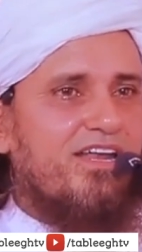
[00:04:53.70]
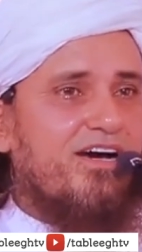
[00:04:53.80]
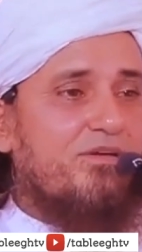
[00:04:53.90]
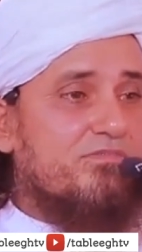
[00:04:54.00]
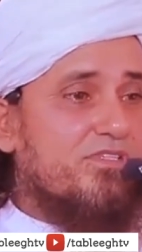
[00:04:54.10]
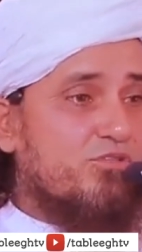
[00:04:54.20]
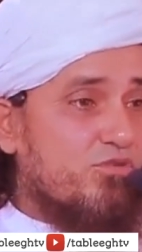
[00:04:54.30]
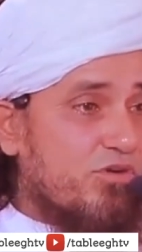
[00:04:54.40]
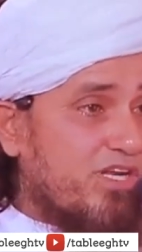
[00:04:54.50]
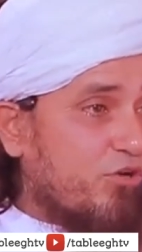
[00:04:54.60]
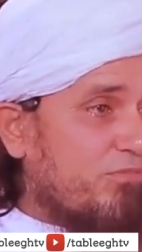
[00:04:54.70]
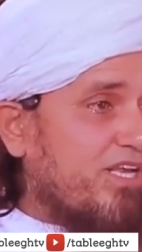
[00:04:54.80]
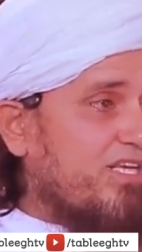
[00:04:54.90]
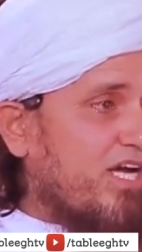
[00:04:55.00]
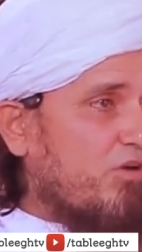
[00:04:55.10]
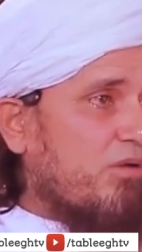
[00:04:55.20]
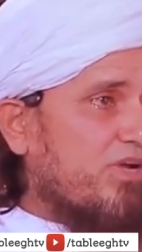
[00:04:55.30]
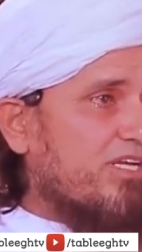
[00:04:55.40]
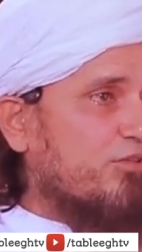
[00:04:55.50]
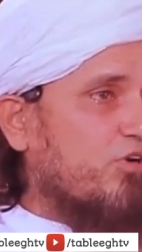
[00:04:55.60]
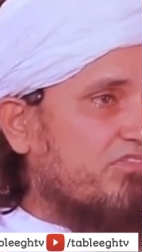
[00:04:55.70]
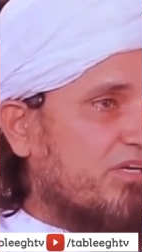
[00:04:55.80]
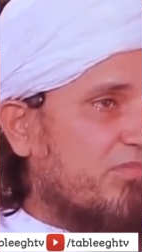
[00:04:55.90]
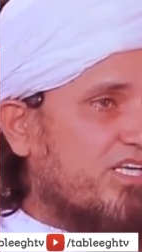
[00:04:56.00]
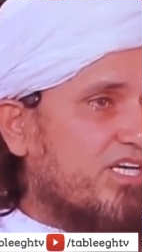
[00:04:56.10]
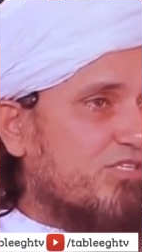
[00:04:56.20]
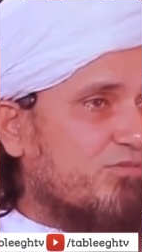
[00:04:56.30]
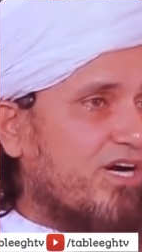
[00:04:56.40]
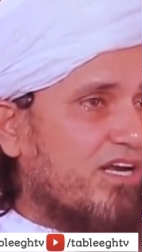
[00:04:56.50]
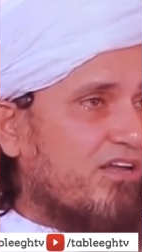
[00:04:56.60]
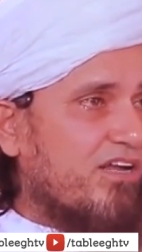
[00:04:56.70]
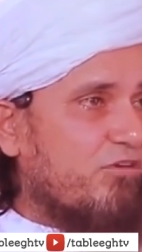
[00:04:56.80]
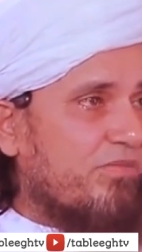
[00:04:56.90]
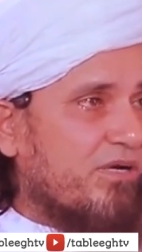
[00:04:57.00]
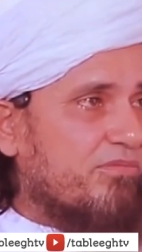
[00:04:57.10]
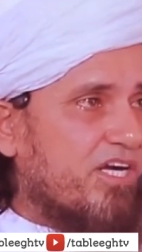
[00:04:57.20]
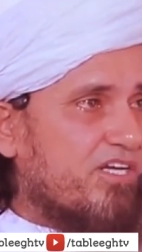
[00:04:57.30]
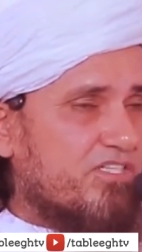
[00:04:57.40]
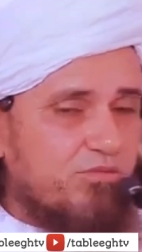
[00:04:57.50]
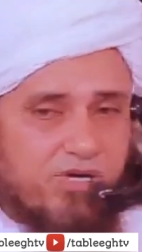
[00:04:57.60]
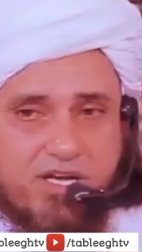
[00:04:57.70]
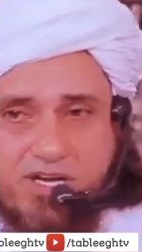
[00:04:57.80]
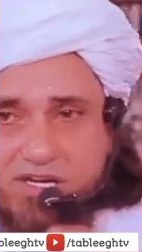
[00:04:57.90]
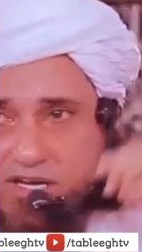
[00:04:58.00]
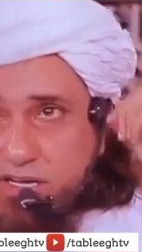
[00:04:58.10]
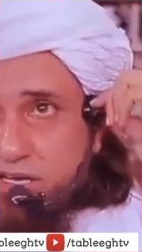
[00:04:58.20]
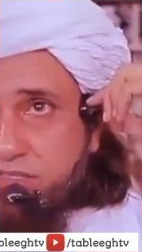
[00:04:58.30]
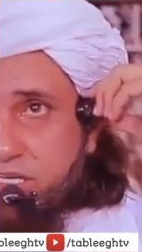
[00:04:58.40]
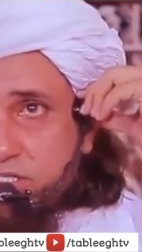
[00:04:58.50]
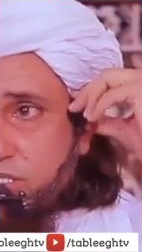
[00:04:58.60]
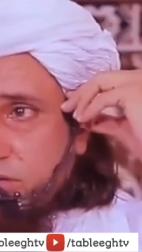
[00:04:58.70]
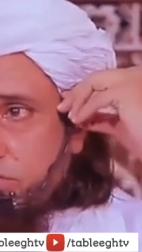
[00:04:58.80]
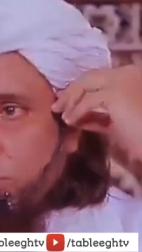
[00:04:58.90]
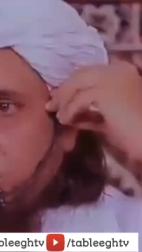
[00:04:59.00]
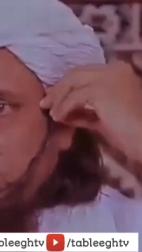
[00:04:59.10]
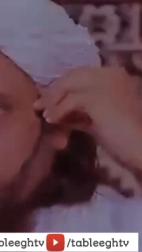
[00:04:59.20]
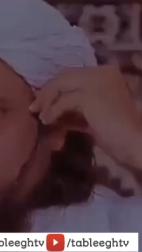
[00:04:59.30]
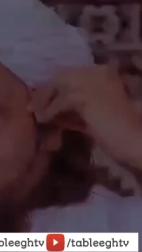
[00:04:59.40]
अल्लाह हम सुनने को मिल जाए और अमल की तोफ़ी मिल जाए सुबह कल्ला हम दिखन शदल फिर